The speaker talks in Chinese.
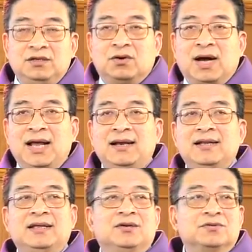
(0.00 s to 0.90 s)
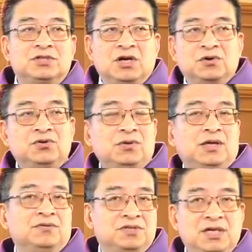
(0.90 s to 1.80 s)
有案例、有招
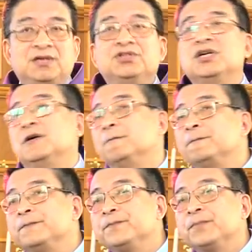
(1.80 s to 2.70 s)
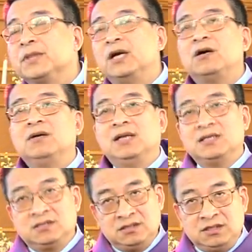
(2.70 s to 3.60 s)
选、有见证，但是后来
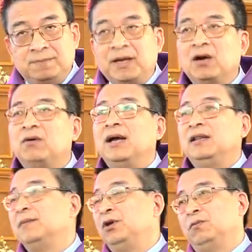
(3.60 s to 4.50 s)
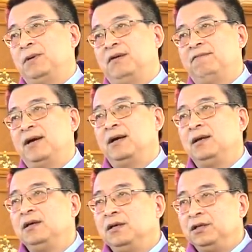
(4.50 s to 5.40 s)
他自己败坏，那没有办法。
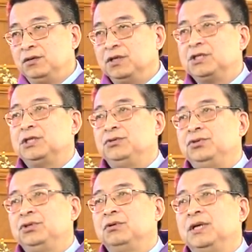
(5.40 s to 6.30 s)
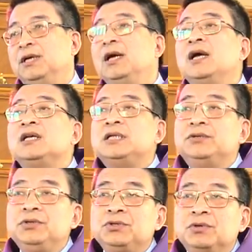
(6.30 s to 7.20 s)
你会失去救恩，
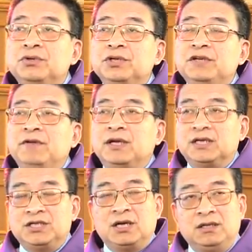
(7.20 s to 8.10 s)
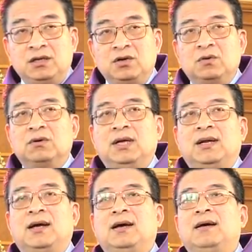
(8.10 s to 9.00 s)
失去救恩就意味着上帝后悔
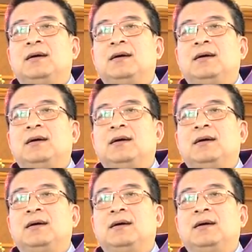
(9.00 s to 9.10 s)
了。